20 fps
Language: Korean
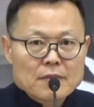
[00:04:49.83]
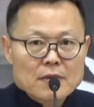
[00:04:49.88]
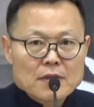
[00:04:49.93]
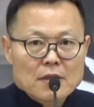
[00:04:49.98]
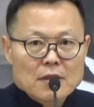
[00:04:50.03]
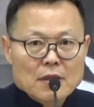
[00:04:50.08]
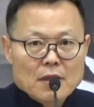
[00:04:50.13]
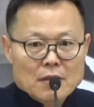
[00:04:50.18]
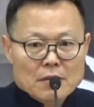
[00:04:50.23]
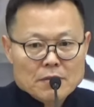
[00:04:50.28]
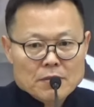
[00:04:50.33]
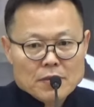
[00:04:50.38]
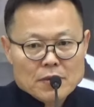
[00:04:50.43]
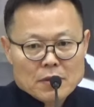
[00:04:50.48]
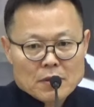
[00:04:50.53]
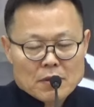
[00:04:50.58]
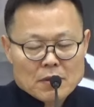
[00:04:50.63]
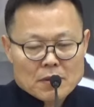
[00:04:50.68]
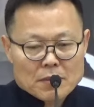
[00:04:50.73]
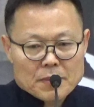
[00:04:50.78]
이
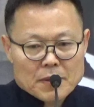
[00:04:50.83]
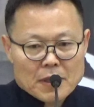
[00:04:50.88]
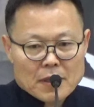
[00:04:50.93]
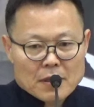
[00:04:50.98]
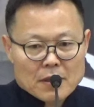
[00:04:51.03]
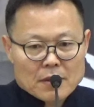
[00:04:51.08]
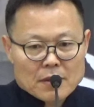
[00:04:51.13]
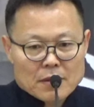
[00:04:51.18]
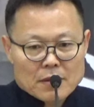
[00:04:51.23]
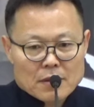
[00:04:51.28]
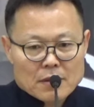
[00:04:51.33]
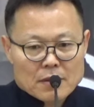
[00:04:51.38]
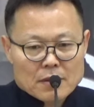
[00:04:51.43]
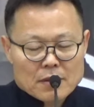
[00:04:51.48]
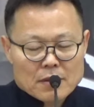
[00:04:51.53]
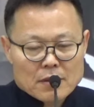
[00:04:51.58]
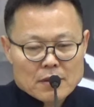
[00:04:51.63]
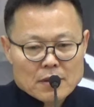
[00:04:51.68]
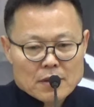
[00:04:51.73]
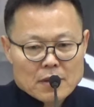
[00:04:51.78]
대승불교
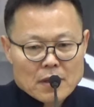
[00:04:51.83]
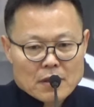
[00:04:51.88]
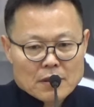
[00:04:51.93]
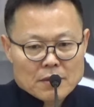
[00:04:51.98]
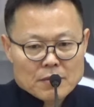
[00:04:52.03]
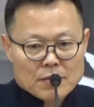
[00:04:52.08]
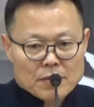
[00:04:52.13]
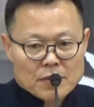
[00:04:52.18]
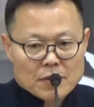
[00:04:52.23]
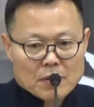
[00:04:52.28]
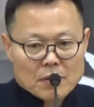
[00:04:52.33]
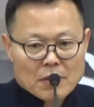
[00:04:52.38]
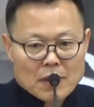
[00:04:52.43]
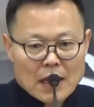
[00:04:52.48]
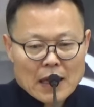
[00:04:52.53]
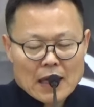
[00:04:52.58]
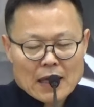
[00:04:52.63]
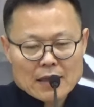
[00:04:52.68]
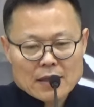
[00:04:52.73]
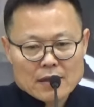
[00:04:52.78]
입장에서는 이
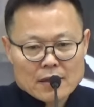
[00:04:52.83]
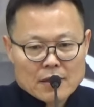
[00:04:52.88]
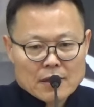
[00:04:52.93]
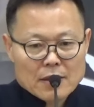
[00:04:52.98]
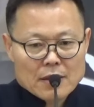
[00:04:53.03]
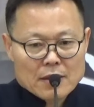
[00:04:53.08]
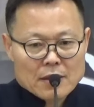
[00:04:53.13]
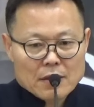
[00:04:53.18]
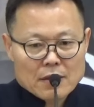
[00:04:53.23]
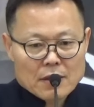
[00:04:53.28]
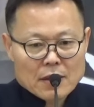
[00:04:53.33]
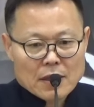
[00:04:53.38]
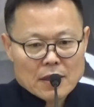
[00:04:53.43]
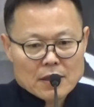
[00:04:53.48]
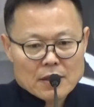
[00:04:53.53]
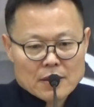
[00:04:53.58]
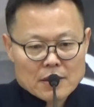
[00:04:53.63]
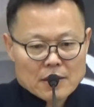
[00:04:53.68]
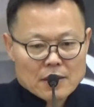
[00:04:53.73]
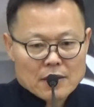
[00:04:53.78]
대승불교가 아닌 이
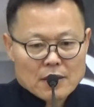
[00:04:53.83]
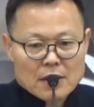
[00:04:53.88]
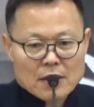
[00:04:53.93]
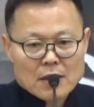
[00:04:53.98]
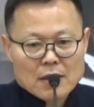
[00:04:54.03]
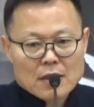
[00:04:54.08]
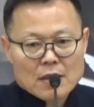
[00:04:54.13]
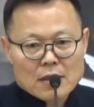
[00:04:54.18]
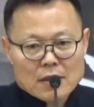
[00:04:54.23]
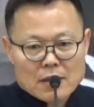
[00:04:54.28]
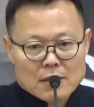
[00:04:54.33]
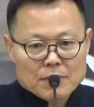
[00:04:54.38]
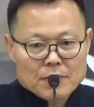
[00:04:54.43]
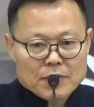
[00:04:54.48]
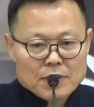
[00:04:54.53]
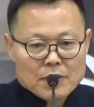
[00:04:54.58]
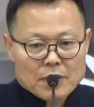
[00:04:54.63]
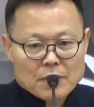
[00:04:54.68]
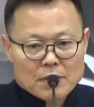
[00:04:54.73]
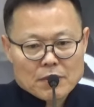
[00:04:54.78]
전까지 이
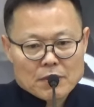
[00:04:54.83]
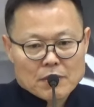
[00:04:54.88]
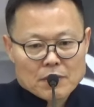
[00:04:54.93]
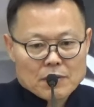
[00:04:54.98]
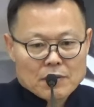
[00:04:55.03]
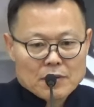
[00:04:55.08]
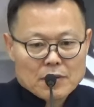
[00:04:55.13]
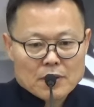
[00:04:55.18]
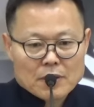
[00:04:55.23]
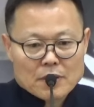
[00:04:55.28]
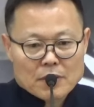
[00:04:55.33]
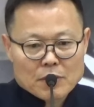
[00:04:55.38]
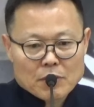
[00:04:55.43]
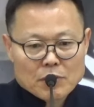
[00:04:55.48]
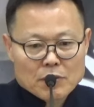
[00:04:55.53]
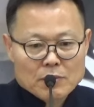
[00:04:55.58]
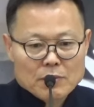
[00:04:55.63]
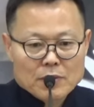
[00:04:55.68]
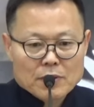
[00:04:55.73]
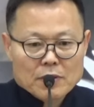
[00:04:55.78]
불교를
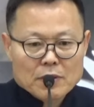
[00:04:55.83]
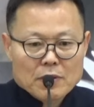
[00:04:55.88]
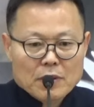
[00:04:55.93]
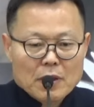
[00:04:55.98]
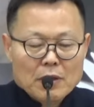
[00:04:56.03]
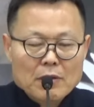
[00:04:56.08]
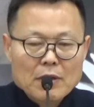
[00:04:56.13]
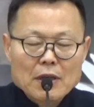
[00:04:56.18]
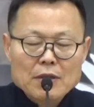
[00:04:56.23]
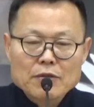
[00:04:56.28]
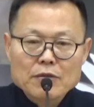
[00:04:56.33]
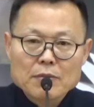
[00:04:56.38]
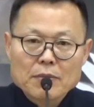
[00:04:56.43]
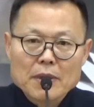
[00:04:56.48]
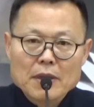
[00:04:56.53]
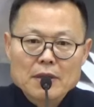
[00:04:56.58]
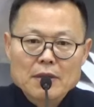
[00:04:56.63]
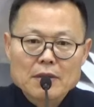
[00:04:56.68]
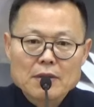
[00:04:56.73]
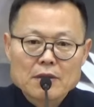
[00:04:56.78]
소승불교라고 할
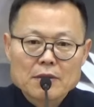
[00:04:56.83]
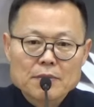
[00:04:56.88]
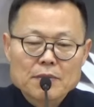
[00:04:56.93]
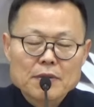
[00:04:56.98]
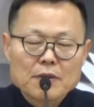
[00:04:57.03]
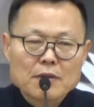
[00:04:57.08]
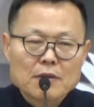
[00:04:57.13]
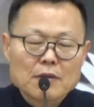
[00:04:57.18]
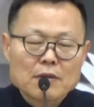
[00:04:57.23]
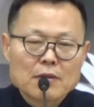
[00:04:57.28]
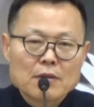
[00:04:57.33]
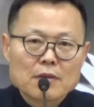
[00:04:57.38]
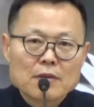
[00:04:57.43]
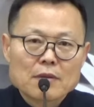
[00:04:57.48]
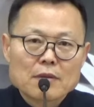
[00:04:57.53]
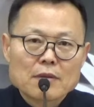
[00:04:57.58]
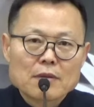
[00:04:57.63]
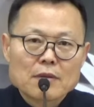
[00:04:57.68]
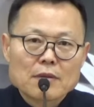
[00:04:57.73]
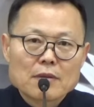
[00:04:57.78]
수밖에 없죠.
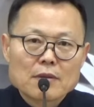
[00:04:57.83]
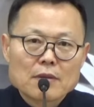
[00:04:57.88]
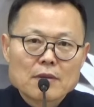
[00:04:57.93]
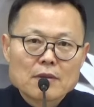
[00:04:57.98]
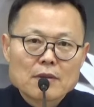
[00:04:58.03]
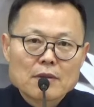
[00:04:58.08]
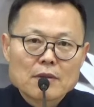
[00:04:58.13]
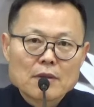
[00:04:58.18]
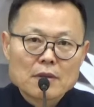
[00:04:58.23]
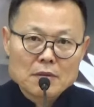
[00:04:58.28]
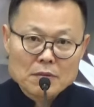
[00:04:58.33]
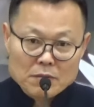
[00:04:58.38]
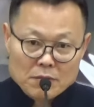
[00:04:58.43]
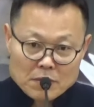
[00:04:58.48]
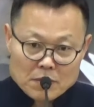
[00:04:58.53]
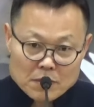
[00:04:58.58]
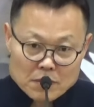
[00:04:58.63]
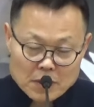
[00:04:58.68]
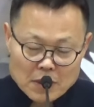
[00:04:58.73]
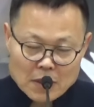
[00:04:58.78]
예,
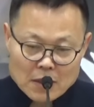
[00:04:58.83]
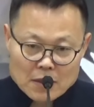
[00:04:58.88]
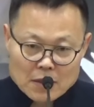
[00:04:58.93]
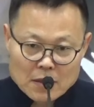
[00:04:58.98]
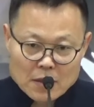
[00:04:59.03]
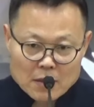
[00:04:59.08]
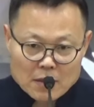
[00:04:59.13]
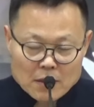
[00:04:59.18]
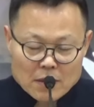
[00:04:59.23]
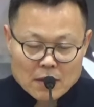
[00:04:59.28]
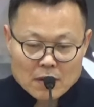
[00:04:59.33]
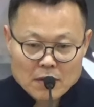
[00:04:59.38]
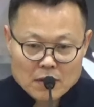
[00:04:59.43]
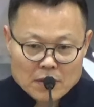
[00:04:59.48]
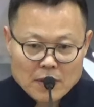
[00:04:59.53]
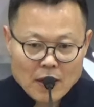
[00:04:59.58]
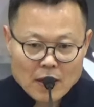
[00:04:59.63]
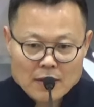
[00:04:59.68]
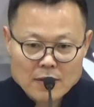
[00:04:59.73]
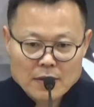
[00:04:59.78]
우, 저
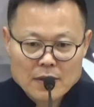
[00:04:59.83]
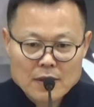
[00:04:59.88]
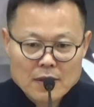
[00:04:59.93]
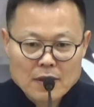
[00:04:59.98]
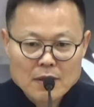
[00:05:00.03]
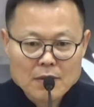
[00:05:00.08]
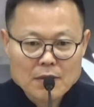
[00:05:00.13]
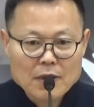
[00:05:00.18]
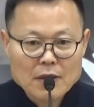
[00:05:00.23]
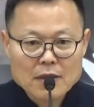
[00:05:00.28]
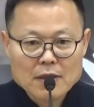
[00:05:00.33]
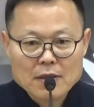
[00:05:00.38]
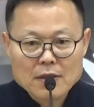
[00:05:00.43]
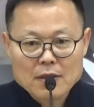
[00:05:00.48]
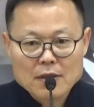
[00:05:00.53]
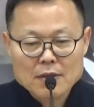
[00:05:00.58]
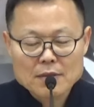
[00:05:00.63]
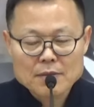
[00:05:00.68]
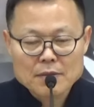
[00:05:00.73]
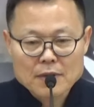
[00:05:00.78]
이걸 대승이라고 했기
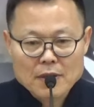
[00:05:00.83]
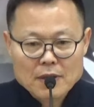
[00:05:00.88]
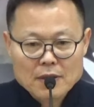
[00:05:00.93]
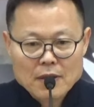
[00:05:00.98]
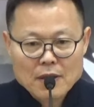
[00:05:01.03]
때문에